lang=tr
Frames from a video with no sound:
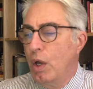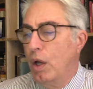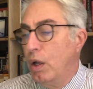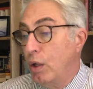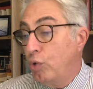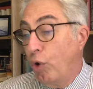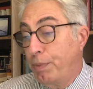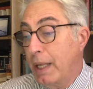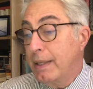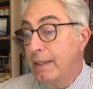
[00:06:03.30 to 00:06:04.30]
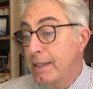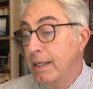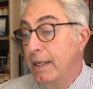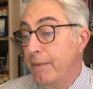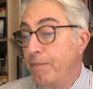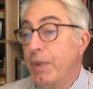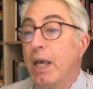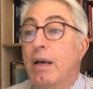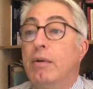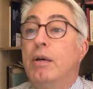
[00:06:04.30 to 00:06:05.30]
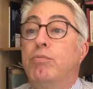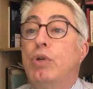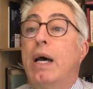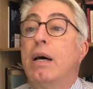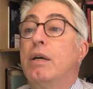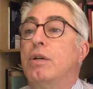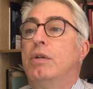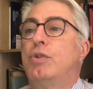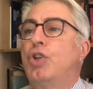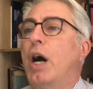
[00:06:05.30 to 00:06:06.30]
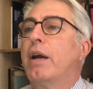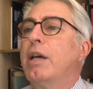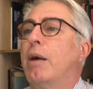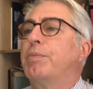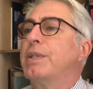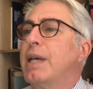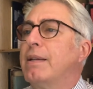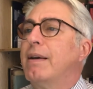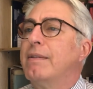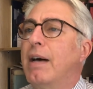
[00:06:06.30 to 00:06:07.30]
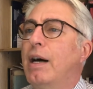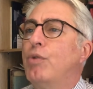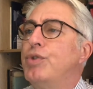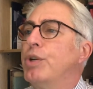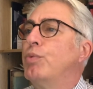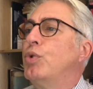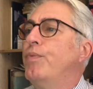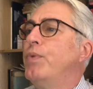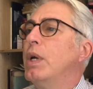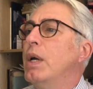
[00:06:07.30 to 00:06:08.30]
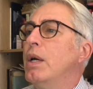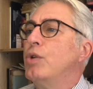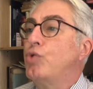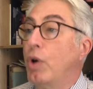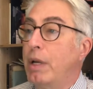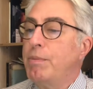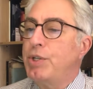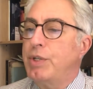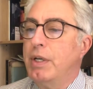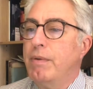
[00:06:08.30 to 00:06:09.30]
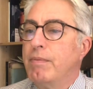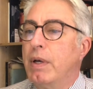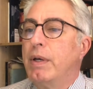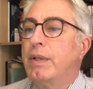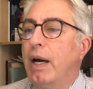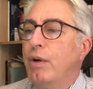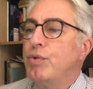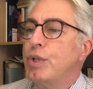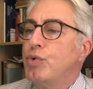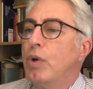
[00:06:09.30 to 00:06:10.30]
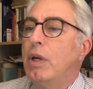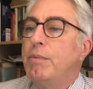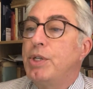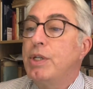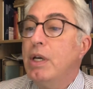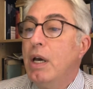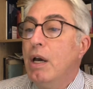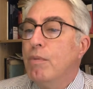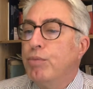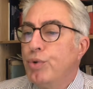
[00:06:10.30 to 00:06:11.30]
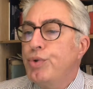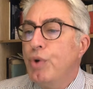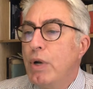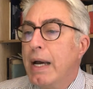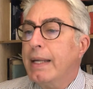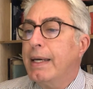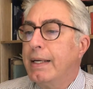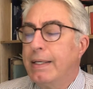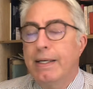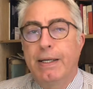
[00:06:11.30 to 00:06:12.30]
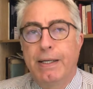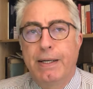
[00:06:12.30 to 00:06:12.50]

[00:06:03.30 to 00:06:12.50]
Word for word: e, toplantısı e, buna e, çağrı yaptı. Zaten daha önce bunu söylemişti. E, daha önce söylemişti. Bunu söylerken e,